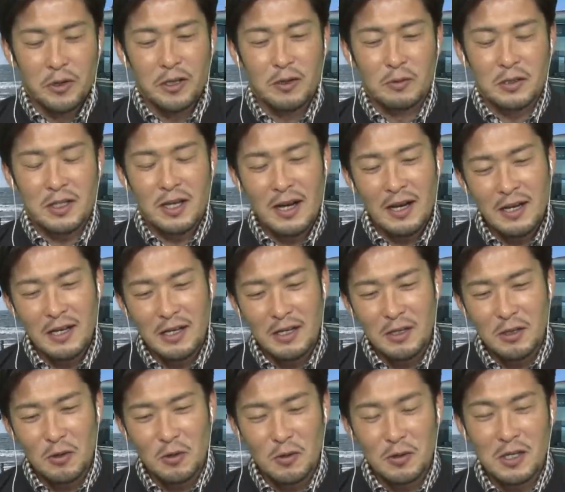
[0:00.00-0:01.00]
俺でも斎
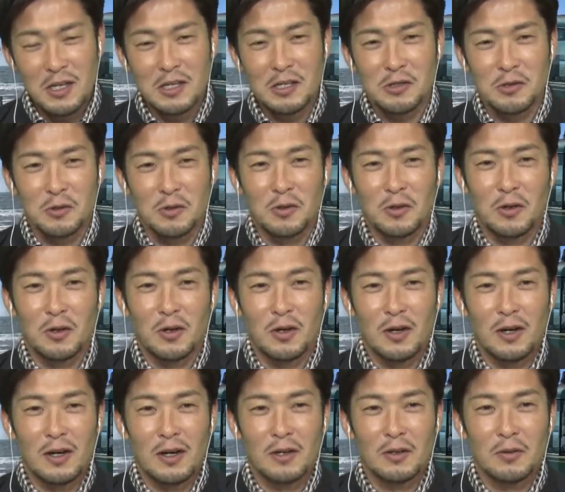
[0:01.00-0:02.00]
藤選手
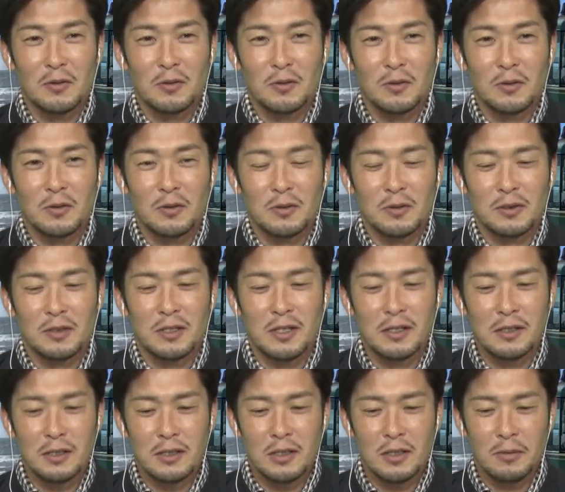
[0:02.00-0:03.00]
のあの
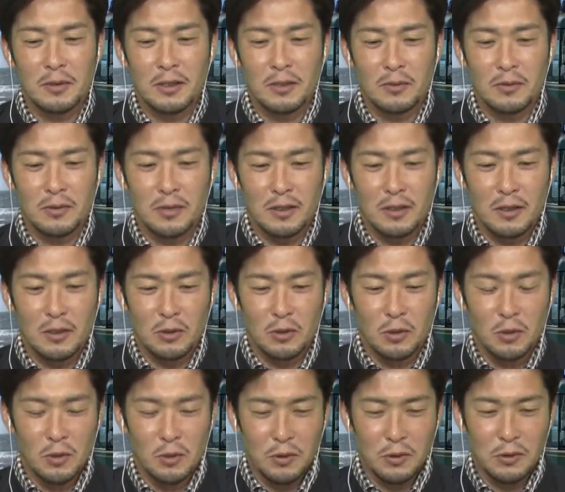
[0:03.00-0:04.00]
全然喋ったことないから
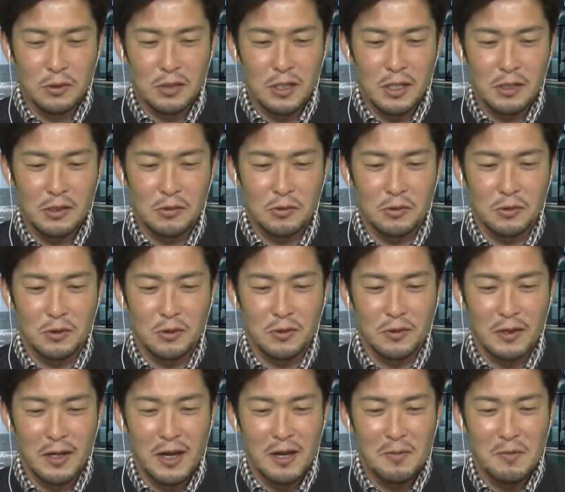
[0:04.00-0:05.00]
どういう選手っていう
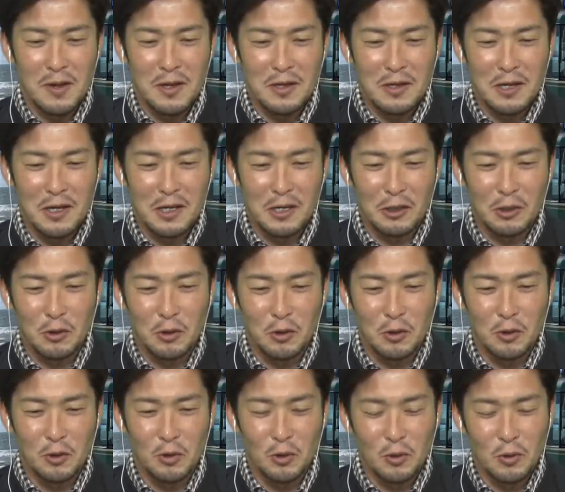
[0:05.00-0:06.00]
のは内面的に
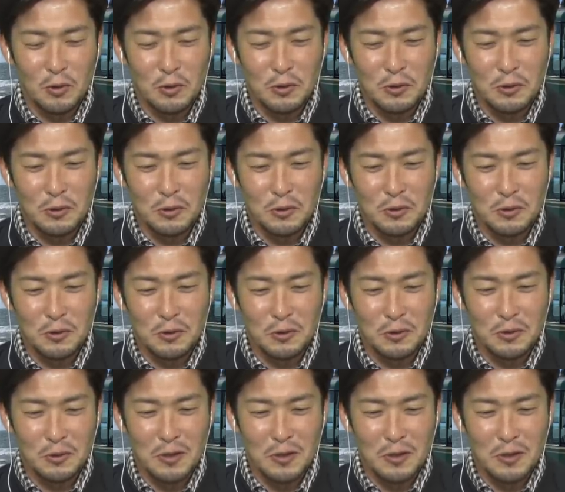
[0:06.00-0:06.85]
どういう